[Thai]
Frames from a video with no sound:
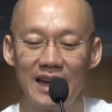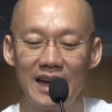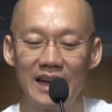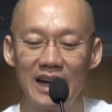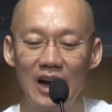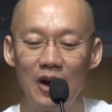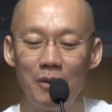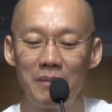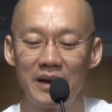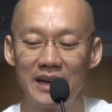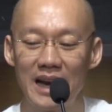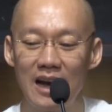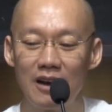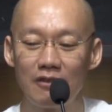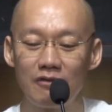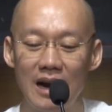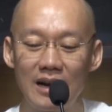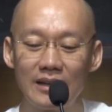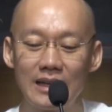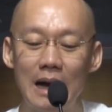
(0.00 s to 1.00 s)
ได้เข้ามานั่
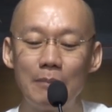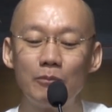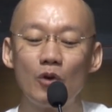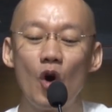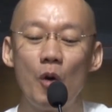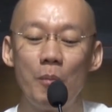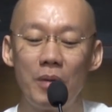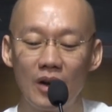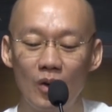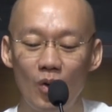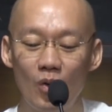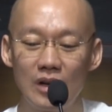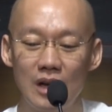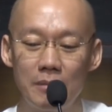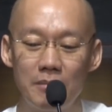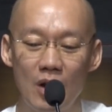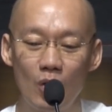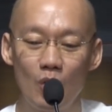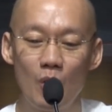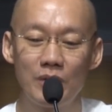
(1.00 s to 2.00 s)
งฟังธรรมของพระองค์
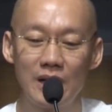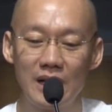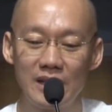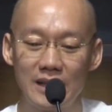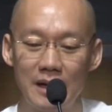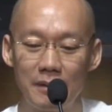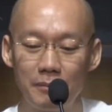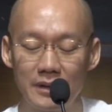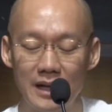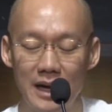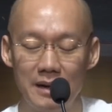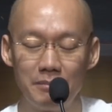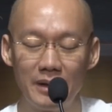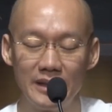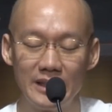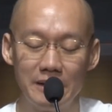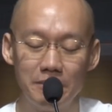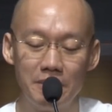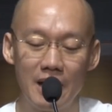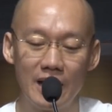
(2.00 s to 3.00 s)
และมาร่วมกันกับการ
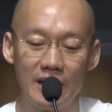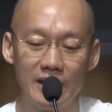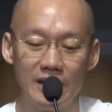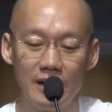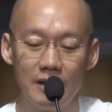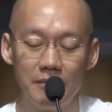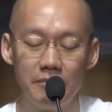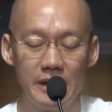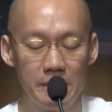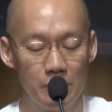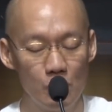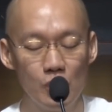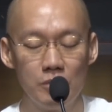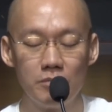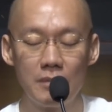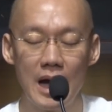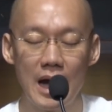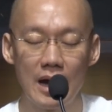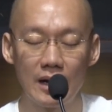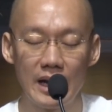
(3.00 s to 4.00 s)
ปฏิบัติเนี่ยมีบุ
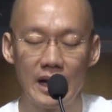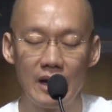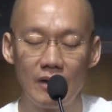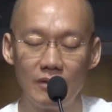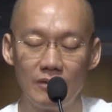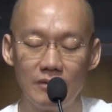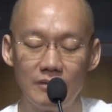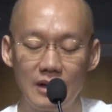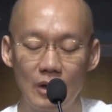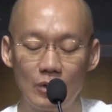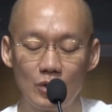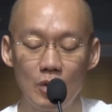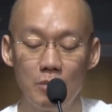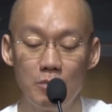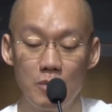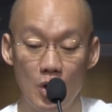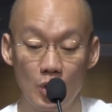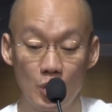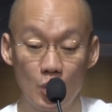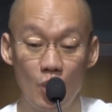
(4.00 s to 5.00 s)
ญมากแล้ว เราต้
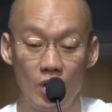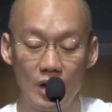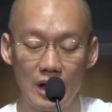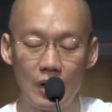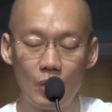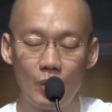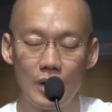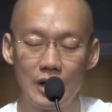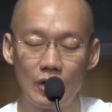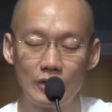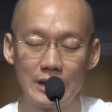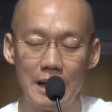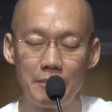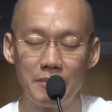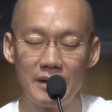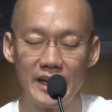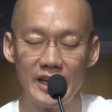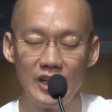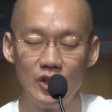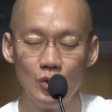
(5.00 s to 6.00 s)
องมองตัวเราว่าเรา
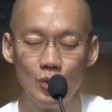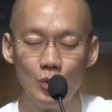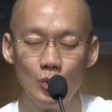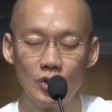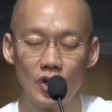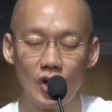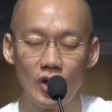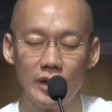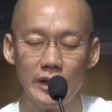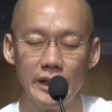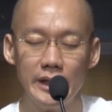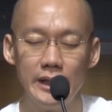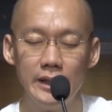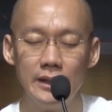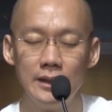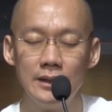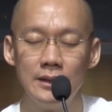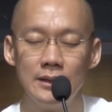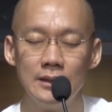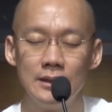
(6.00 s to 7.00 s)
ทำอะไรอยู่ตอนนี้